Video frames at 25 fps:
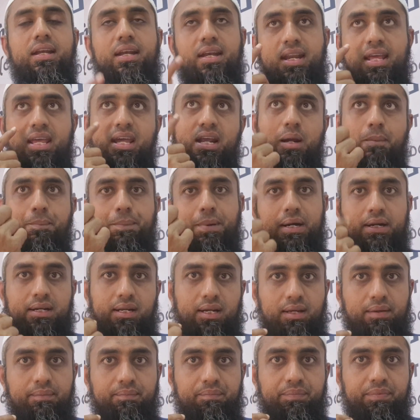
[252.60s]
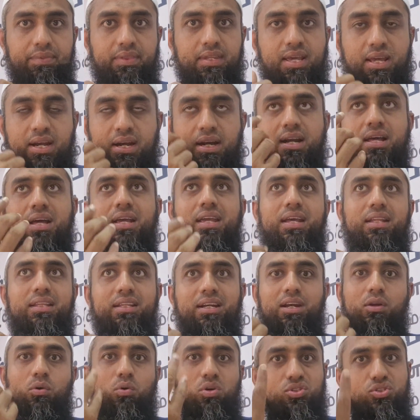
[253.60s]
நேராக பார்க்கலாம் நேரானா
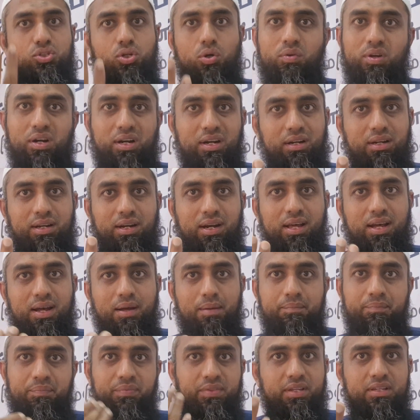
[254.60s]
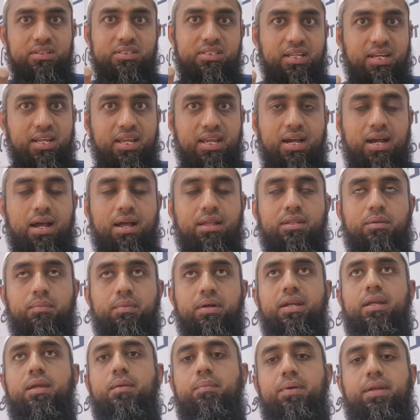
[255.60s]
எதிரில் ஒரு சுவர் இருக்கலாம் சரியா அந்த
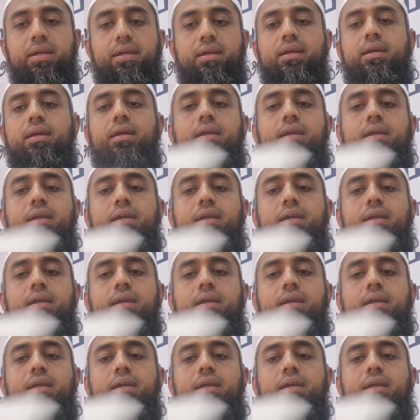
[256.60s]
மாதிரி இப்படி